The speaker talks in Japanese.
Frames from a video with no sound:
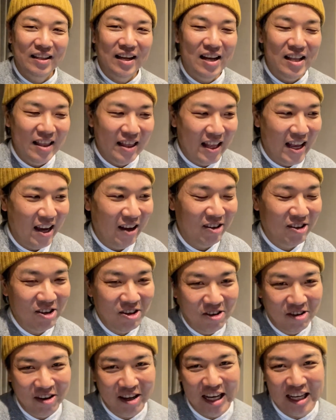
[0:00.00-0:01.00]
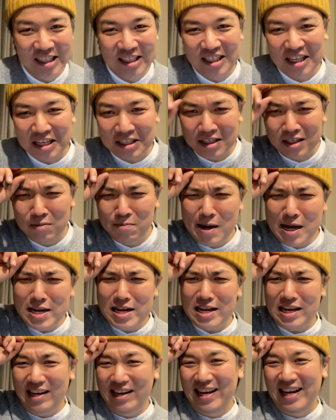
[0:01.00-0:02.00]
なんだよ、今日のやつとつま
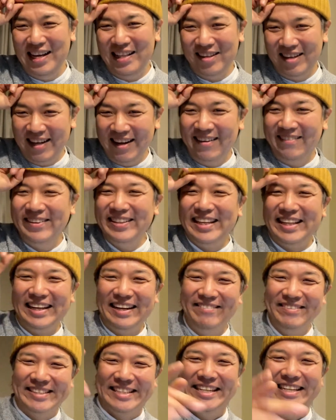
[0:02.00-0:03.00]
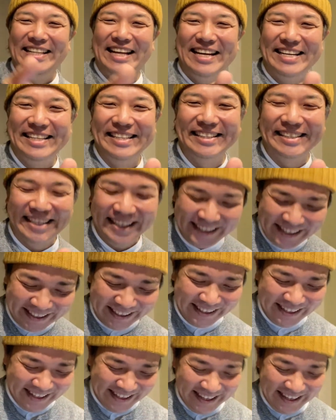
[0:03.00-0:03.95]
んねえなとか思ってたかもしれないですけど、